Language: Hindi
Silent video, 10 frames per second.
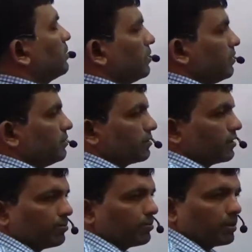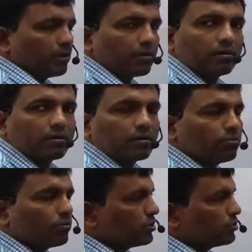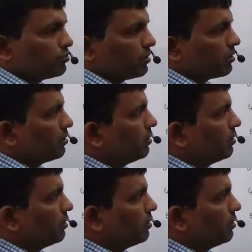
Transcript: इज़ एम आर वाजवर